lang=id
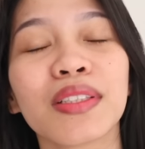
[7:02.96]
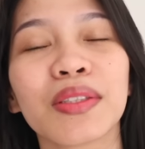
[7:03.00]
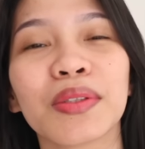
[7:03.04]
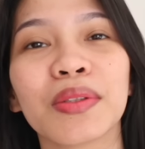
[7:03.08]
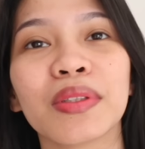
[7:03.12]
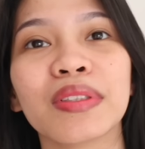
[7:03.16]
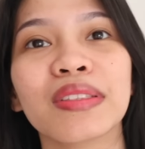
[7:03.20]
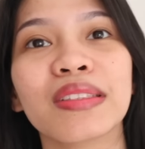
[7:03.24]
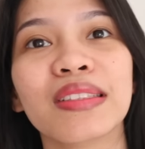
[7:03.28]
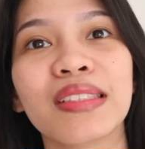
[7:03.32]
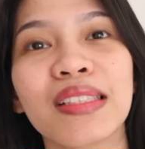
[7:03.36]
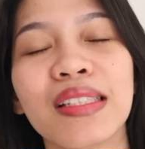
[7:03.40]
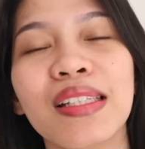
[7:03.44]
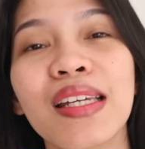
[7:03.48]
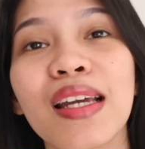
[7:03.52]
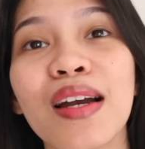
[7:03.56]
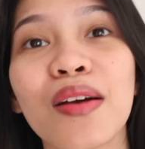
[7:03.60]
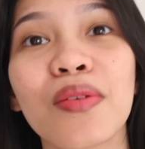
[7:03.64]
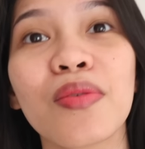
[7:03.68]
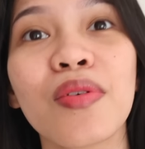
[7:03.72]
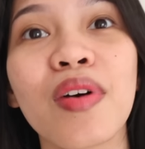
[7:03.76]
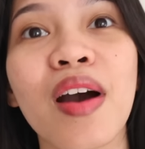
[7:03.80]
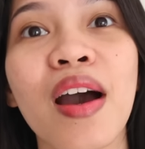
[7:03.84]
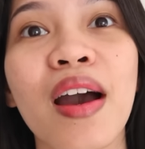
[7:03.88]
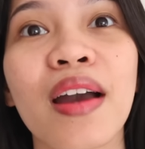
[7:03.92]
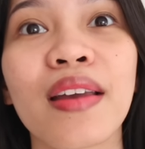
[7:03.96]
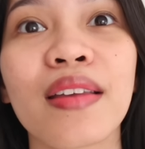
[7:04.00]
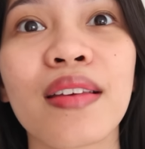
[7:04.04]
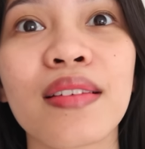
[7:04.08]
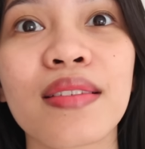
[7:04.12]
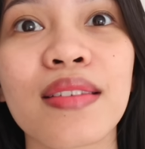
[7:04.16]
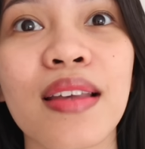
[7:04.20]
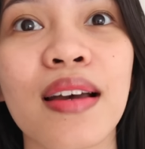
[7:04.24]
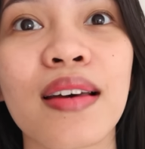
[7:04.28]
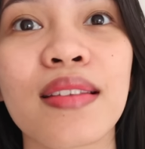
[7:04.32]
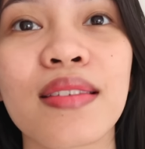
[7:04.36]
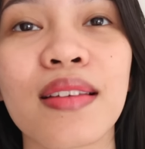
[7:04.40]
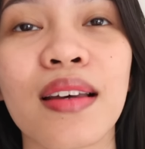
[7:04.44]
gitu jadi aku
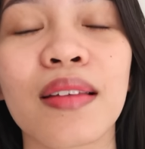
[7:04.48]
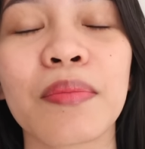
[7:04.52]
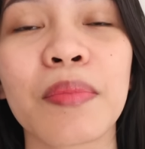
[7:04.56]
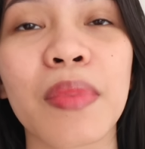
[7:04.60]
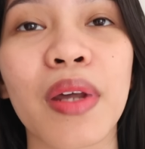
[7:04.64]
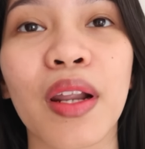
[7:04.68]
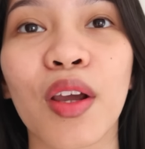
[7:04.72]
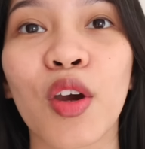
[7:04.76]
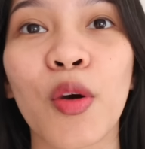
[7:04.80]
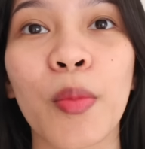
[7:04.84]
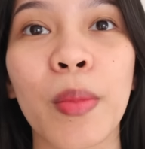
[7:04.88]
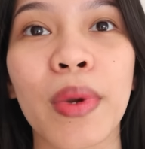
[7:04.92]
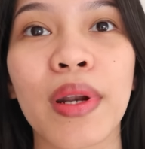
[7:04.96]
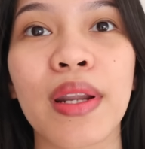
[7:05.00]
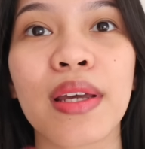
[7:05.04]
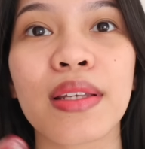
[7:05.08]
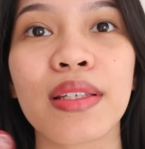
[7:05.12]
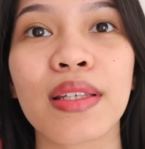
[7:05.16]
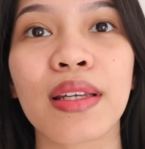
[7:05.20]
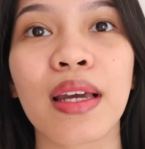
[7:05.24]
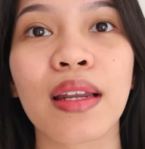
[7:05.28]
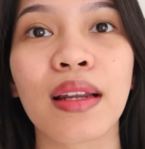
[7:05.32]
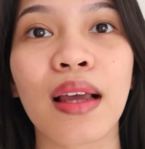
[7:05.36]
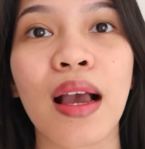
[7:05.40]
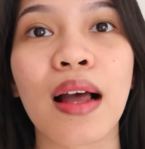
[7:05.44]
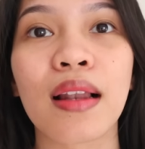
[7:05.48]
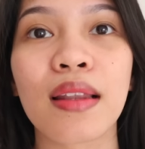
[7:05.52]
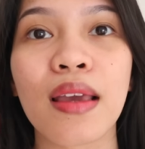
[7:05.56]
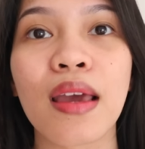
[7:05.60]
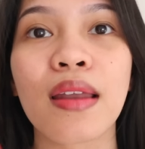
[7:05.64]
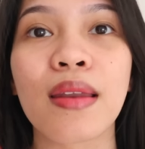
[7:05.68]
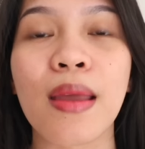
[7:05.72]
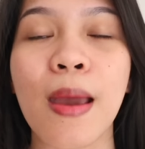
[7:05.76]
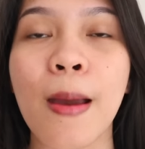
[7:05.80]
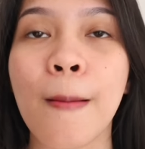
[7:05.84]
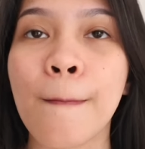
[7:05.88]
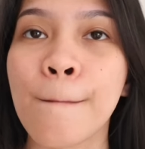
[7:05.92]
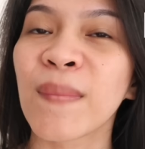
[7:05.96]
sangat-sangat merekomendasikan
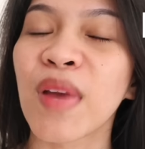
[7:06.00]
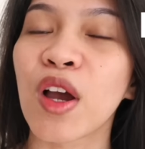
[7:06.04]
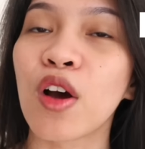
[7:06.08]
kalian ya